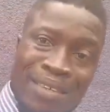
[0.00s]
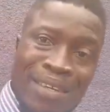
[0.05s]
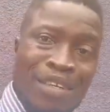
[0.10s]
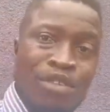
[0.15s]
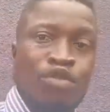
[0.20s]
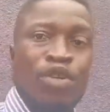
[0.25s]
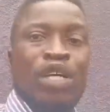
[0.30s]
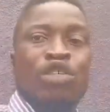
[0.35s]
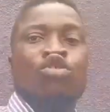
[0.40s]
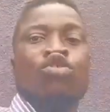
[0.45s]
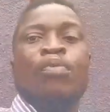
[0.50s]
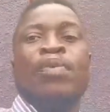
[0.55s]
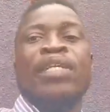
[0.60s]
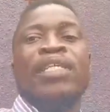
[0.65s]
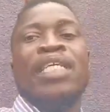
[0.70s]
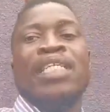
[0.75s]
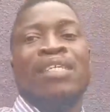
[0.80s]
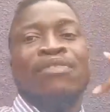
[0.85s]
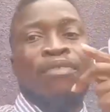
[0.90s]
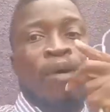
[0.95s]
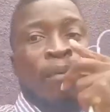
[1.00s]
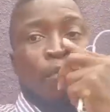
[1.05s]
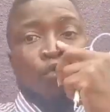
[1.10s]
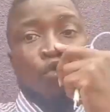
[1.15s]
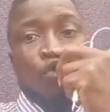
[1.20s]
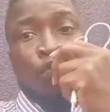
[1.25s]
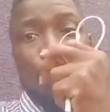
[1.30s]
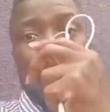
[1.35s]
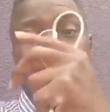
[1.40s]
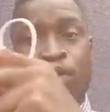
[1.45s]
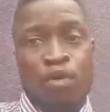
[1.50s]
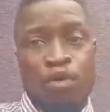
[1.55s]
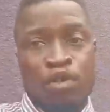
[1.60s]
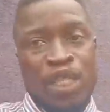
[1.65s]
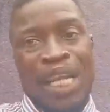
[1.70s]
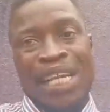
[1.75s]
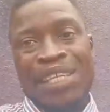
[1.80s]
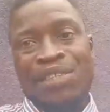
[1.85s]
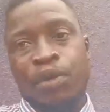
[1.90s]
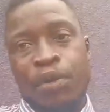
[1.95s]
l'éducation de tes enfants pour payer des
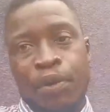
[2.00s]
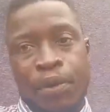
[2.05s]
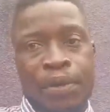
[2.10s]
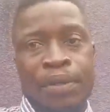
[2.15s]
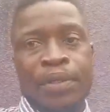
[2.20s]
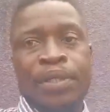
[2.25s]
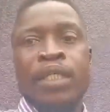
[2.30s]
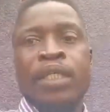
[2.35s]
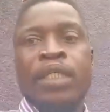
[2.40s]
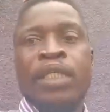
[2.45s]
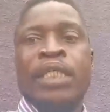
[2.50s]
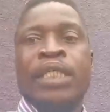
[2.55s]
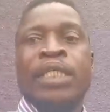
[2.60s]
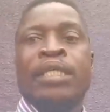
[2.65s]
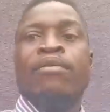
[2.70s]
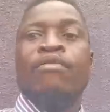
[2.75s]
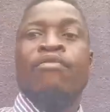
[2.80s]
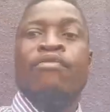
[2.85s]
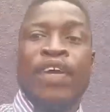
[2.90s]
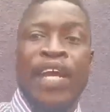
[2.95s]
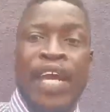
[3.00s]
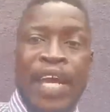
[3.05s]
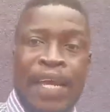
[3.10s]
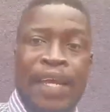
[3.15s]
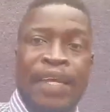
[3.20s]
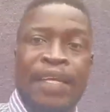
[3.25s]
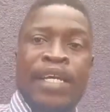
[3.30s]
congélateurs. Frère,